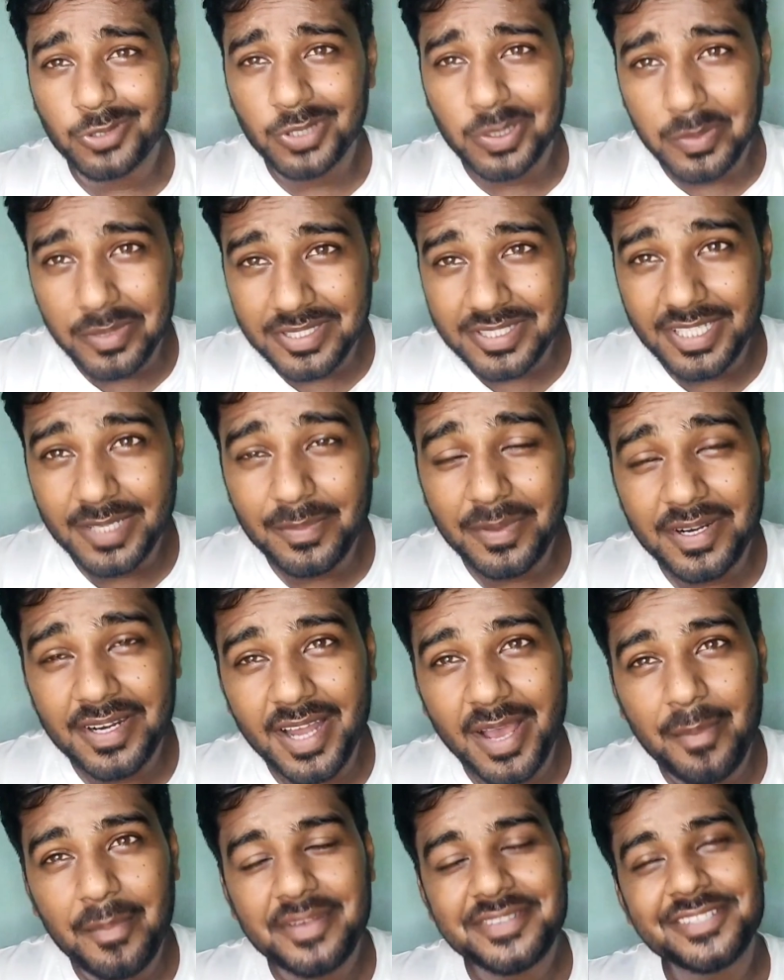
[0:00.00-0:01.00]
तो नमस्ते
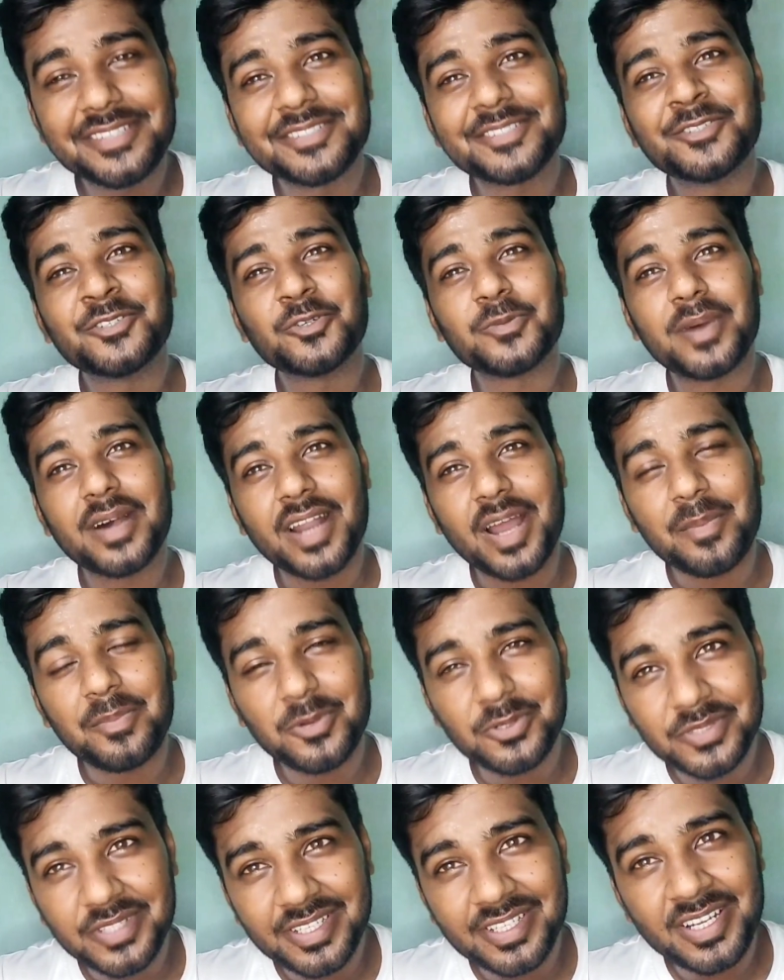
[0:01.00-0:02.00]
प्रणाम मैं सचिन कुमार आप
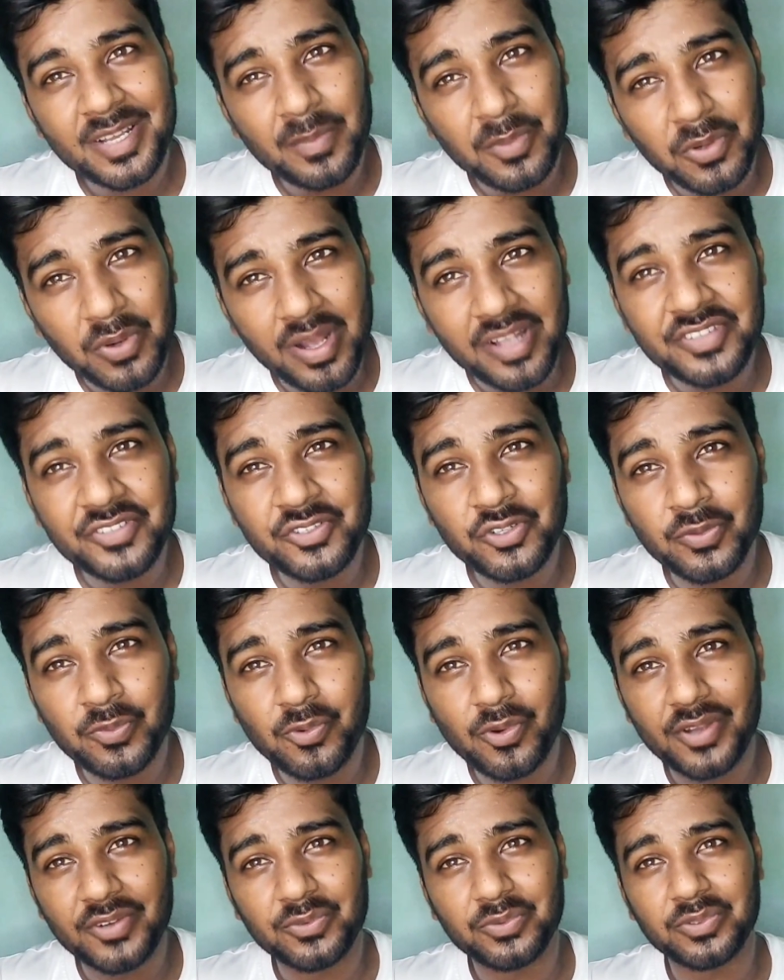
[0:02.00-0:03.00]
लोग देख रहे हैं बुराज जीरो
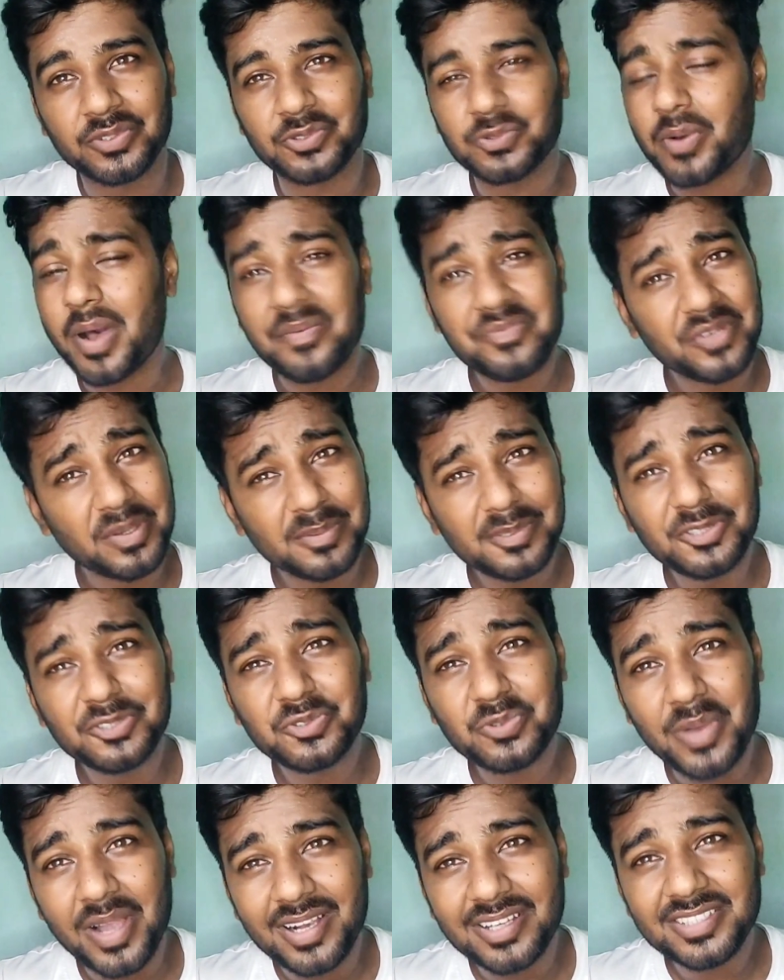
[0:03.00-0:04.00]
पॉइंट तो
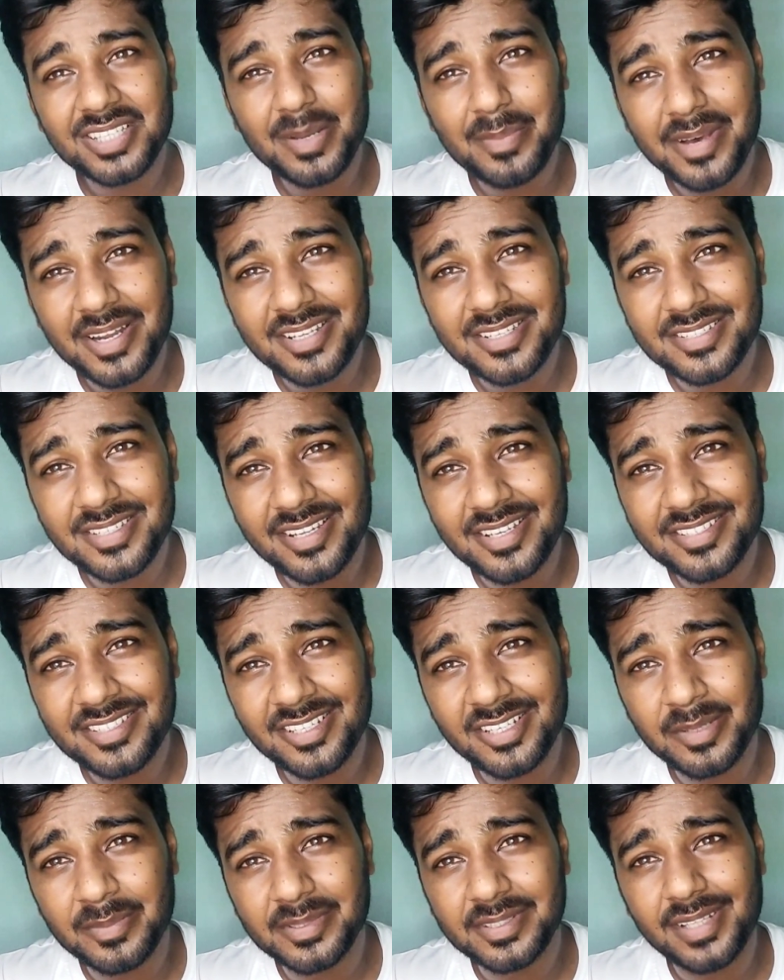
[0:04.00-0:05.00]
स्वागत है हमारे इस नए
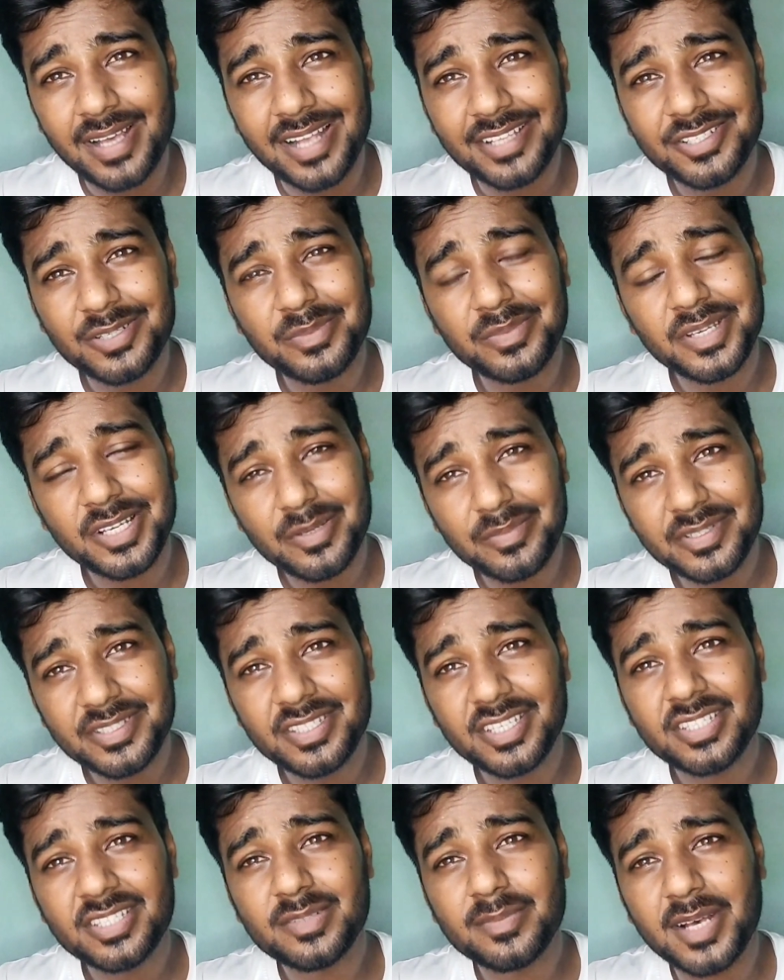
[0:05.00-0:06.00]
चैनल में तो आज हम एक
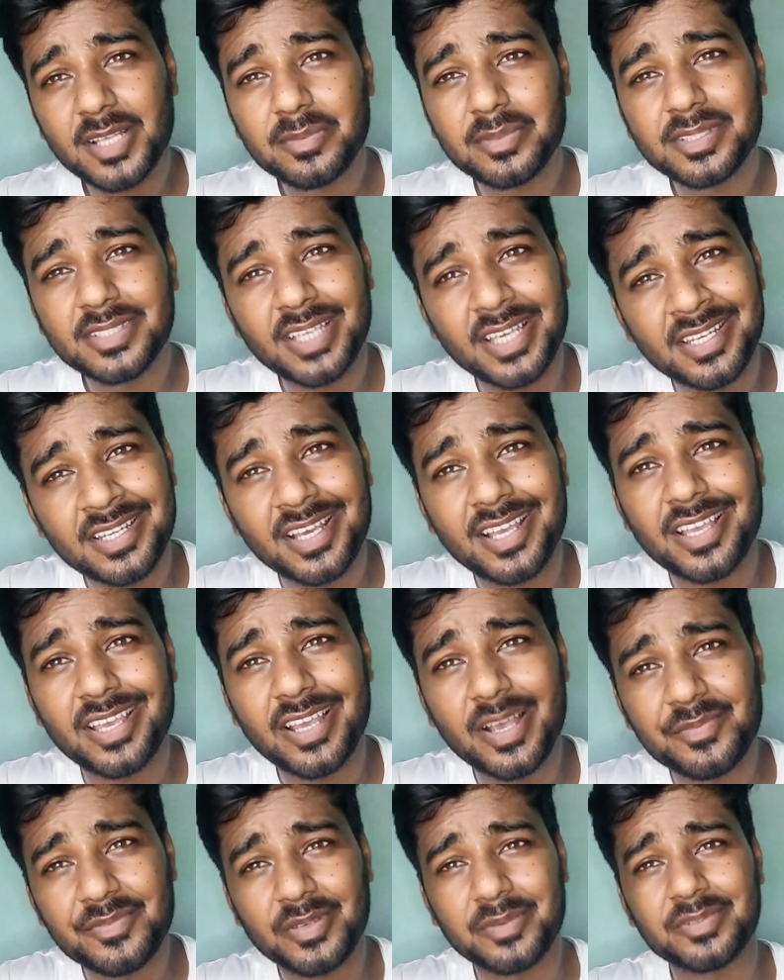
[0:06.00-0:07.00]
विशेष बात बताने आए
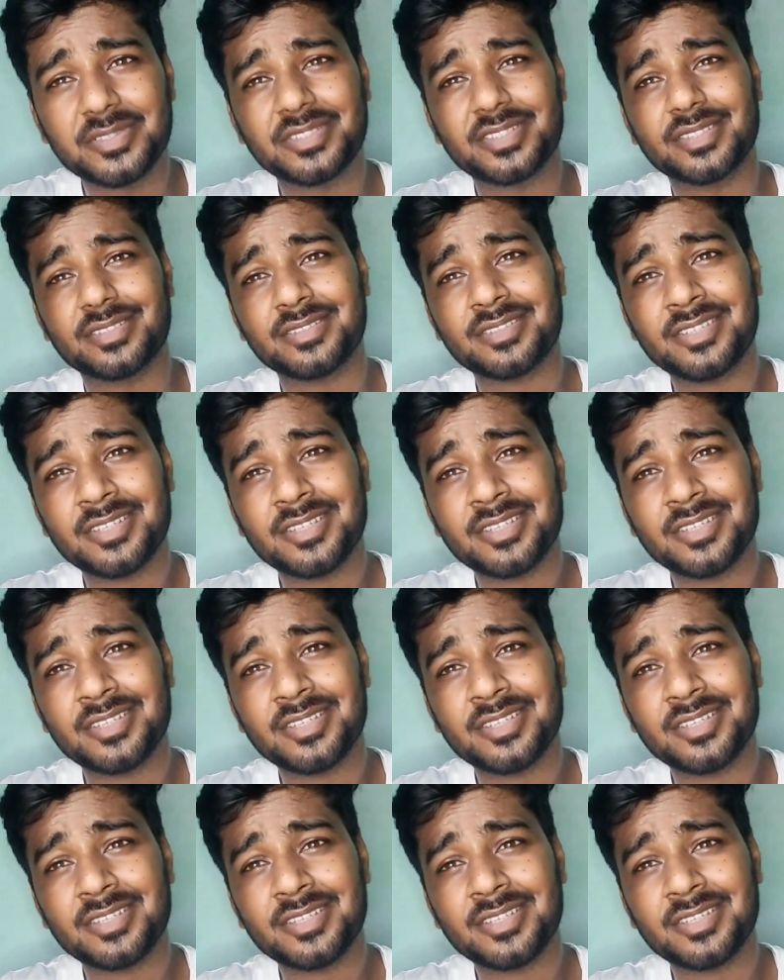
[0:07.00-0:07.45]
हैं आप सभी से